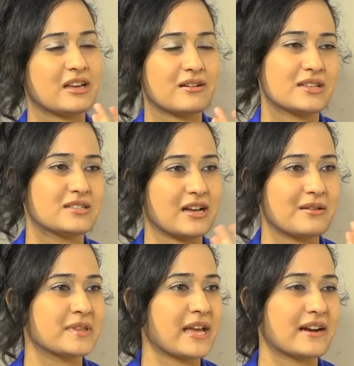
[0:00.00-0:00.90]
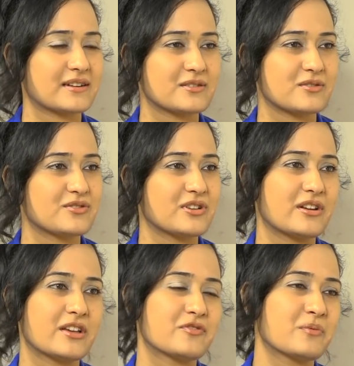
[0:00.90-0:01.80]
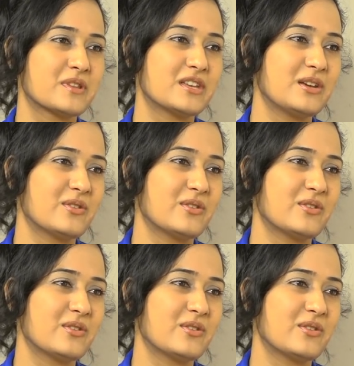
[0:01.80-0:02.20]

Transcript: తర్వాత చాలా మంది యాక్టర్స్ వచ్చారు ఎంతో మంది